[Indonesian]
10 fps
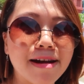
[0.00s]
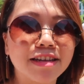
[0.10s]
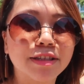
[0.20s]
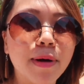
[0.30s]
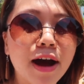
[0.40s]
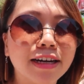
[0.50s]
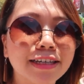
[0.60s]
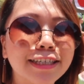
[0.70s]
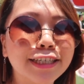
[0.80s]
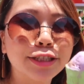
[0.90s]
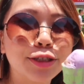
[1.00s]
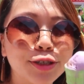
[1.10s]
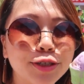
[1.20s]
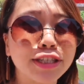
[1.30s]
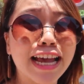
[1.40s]
panas banget
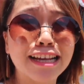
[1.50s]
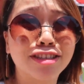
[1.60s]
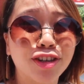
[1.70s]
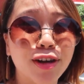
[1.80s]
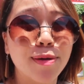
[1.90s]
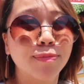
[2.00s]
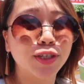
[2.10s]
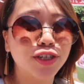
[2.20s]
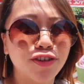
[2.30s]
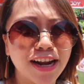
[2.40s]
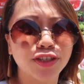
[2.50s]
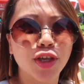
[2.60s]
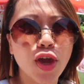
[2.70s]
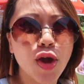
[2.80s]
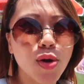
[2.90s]
terus es krim to the
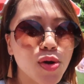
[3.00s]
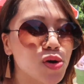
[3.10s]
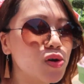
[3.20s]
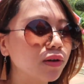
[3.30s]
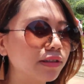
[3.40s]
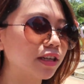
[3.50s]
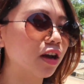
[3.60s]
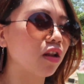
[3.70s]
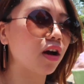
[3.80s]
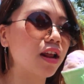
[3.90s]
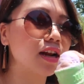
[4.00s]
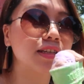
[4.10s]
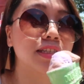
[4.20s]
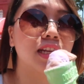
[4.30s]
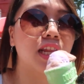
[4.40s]
rescue jadi kalau kalian
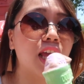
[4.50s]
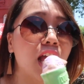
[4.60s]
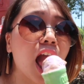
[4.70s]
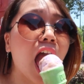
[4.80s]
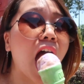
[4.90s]
kesini